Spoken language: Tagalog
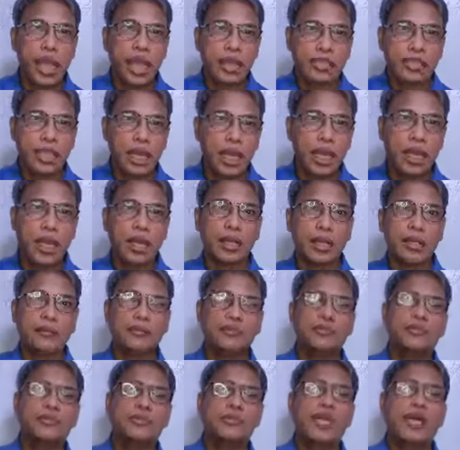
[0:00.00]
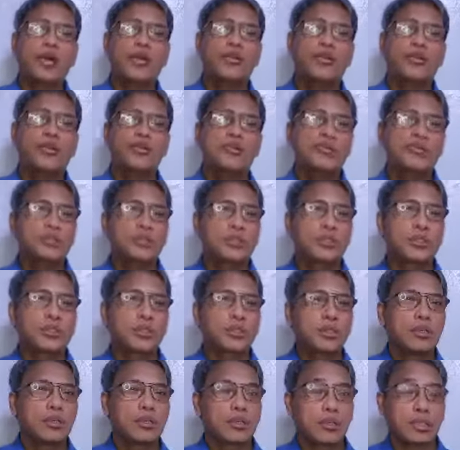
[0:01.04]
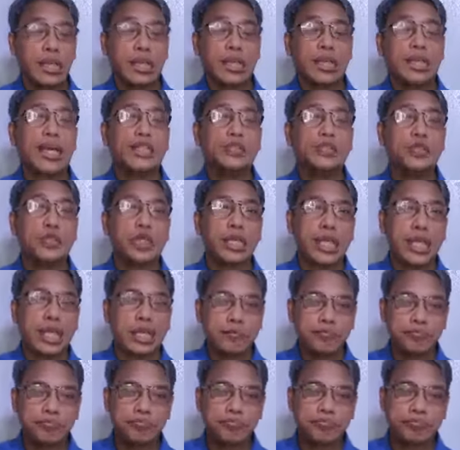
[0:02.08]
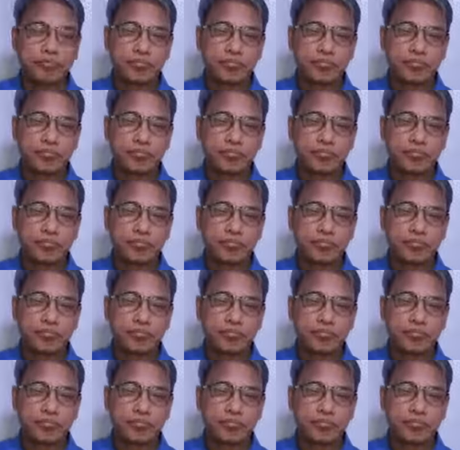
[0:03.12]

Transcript: attack, nako, delikado na yan.